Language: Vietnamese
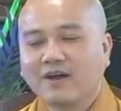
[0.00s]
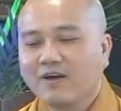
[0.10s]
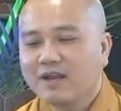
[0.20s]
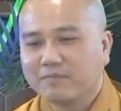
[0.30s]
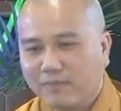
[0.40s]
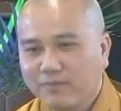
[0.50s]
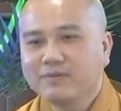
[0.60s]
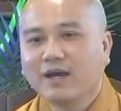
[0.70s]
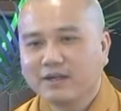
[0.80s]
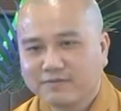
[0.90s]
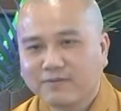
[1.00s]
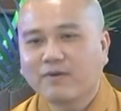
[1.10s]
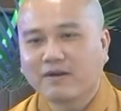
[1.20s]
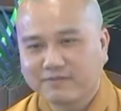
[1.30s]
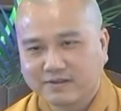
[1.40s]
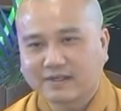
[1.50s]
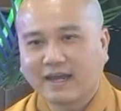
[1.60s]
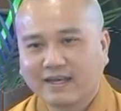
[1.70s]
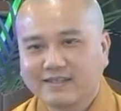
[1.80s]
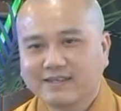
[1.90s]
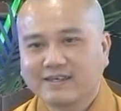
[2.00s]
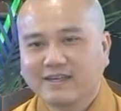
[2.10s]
đó là bốn nơi Pháp Hòa vừa kể.